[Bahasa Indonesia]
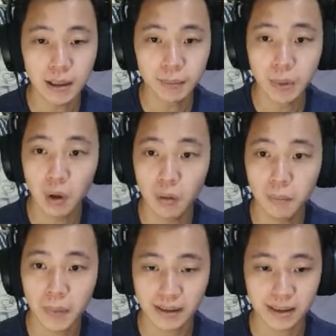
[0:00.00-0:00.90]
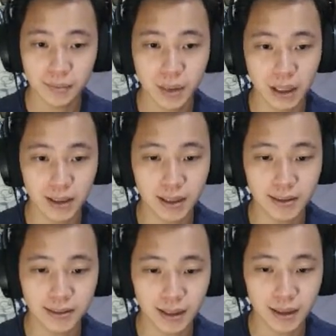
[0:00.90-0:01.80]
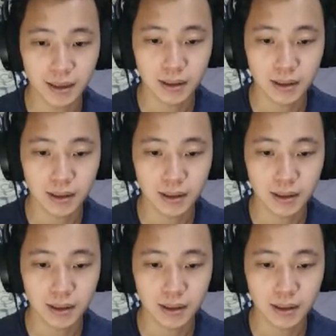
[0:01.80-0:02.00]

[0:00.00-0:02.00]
belum maksimal ya transcendnya